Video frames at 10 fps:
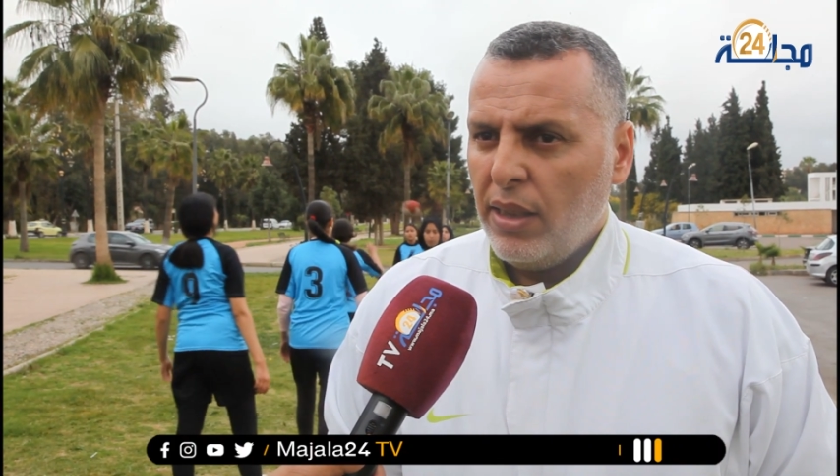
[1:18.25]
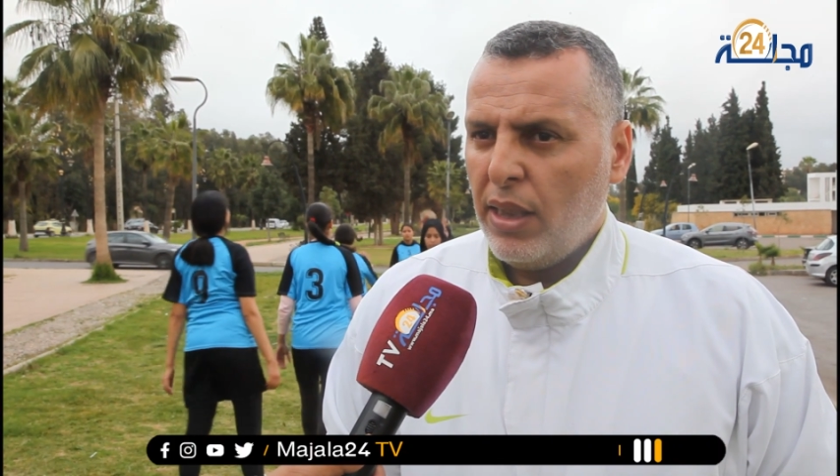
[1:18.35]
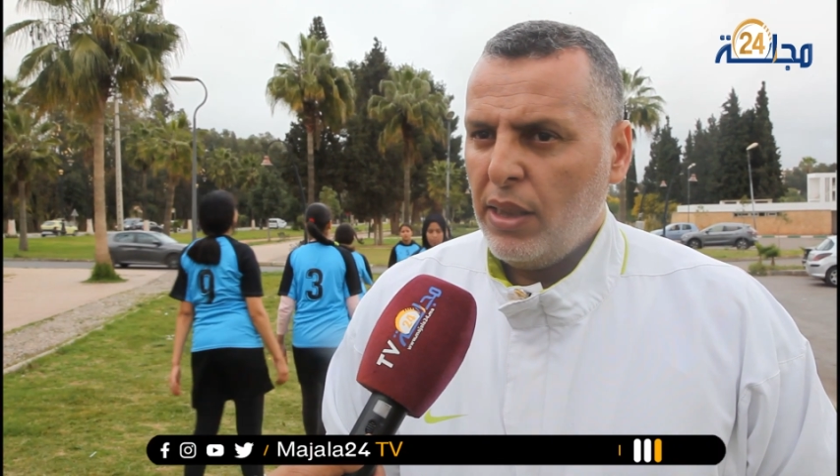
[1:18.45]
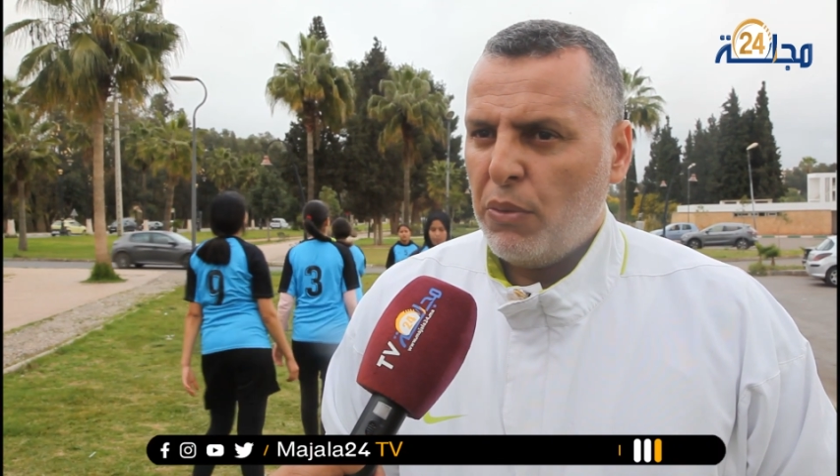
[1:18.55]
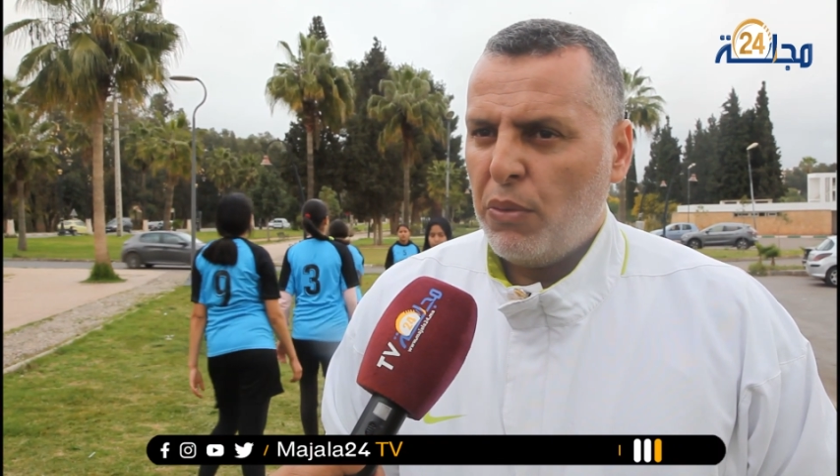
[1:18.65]

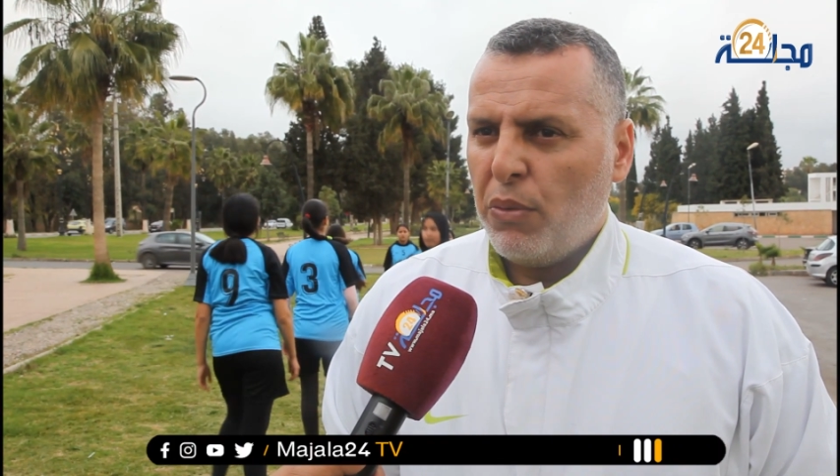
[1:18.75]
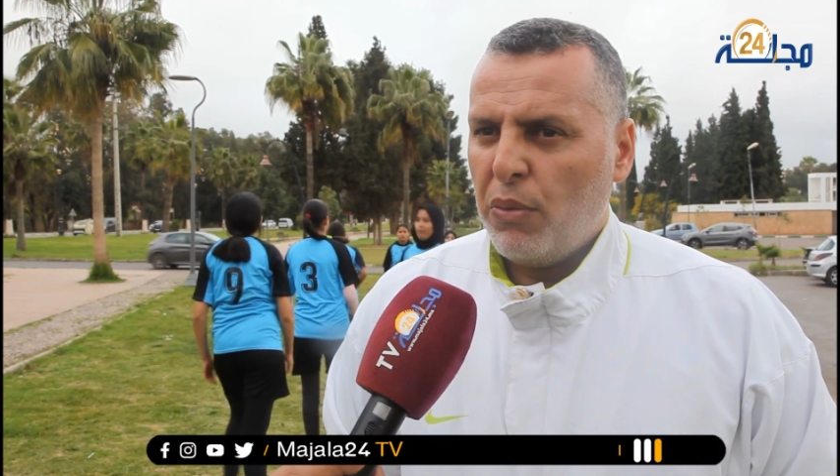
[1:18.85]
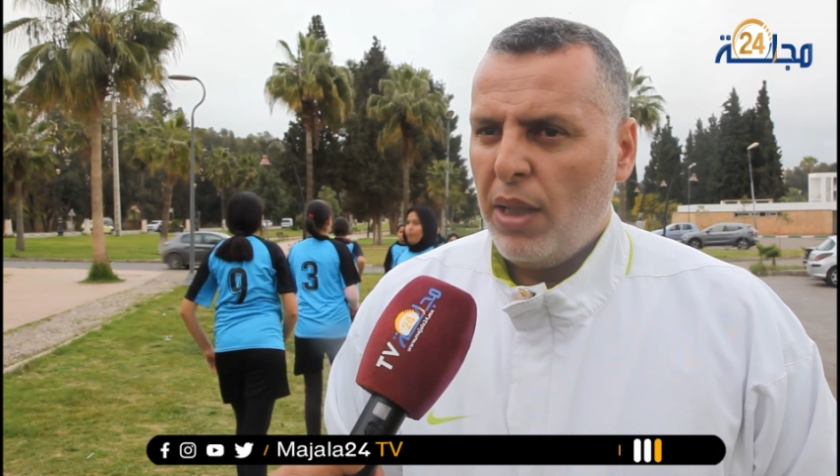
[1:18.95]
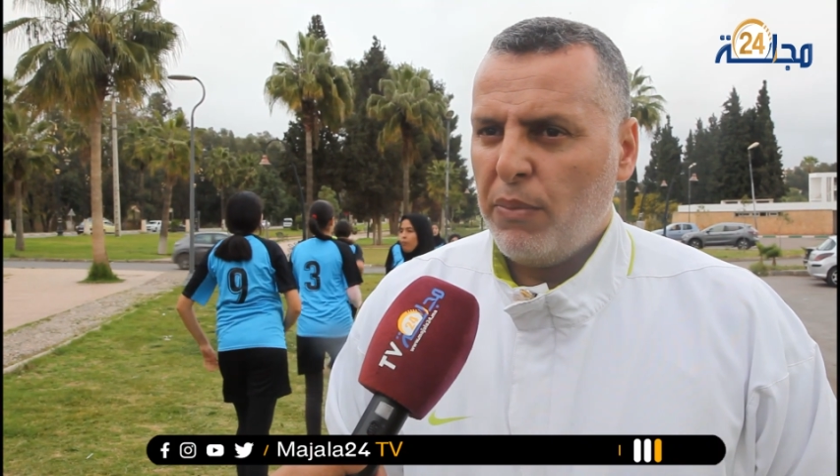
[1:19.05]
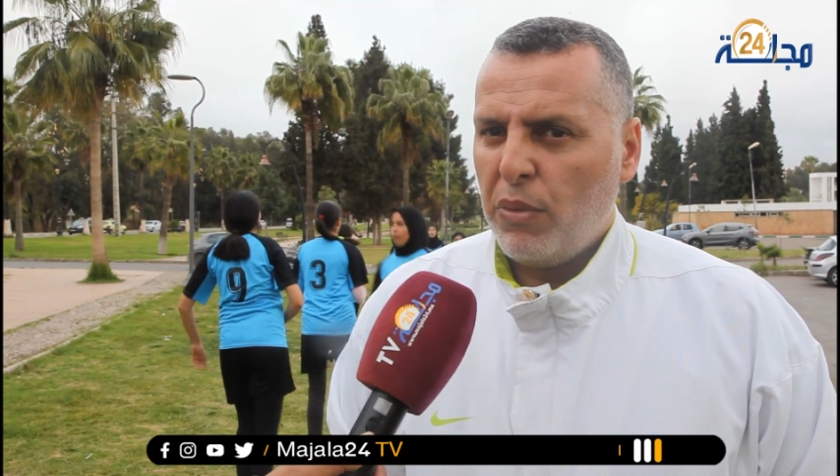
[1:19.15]
يعني
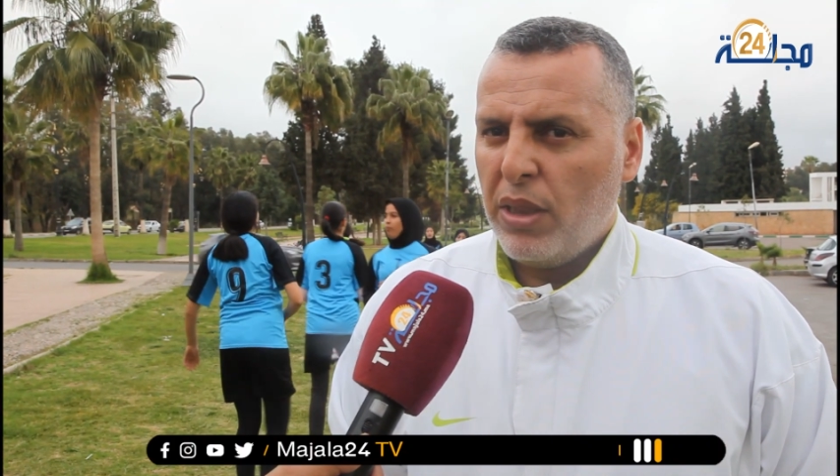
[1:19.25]
والحمد لله